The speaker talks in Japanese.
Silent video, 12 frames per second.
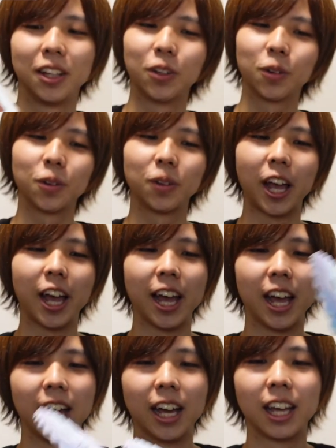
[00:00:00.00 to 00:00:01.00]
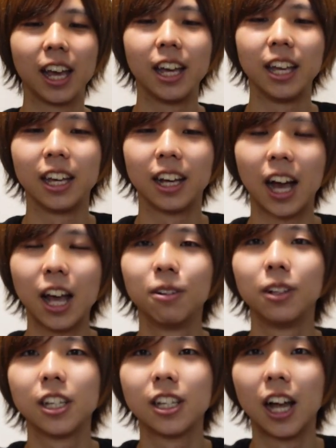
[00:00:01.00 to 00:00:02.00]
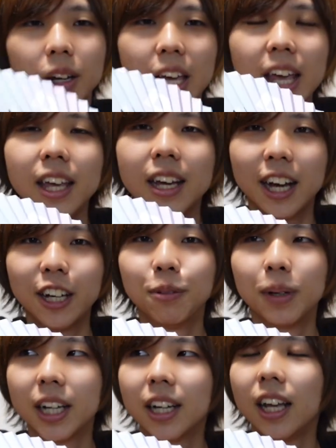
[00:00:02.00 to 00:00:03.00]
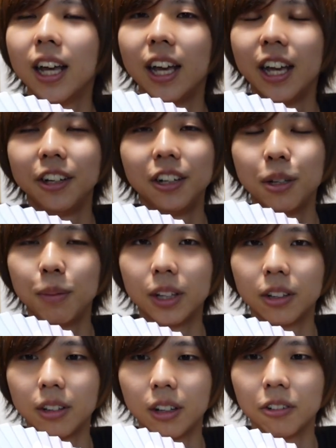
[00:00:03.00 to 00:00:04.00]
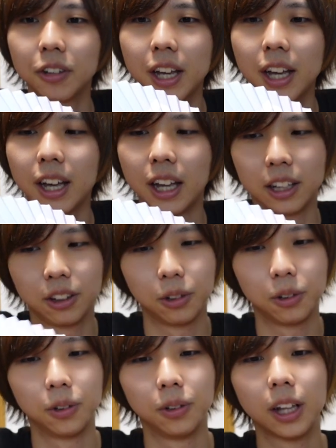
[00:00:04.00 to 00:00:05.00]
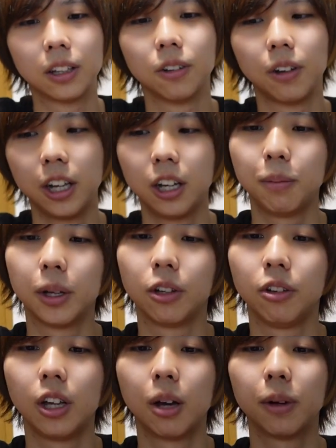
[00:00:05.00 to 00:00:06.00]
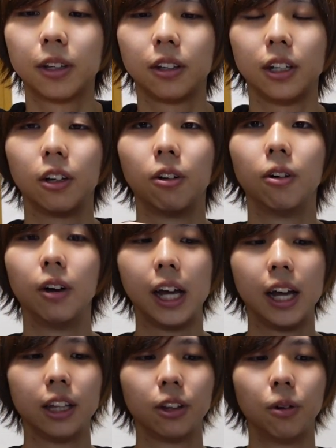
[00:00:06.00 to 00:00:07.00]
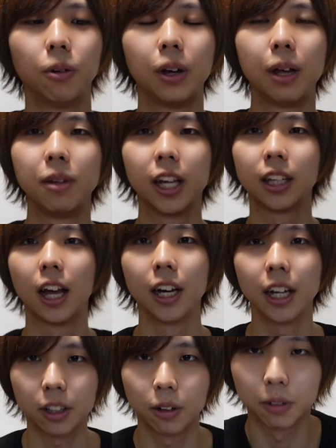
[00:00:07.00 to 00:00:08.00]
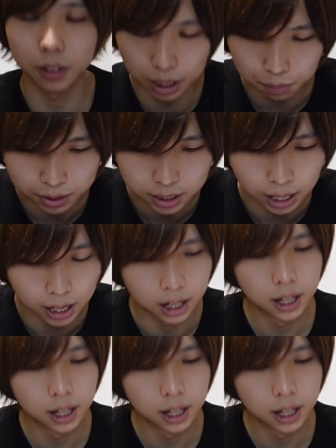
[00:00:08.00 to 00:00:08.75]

ということで、えー、景品開封でした。景品開封までがねエイリーイベントなので、えー、と夏のエイリーイベントイニア祭りの、えー、と応援皆さんありがとうございました。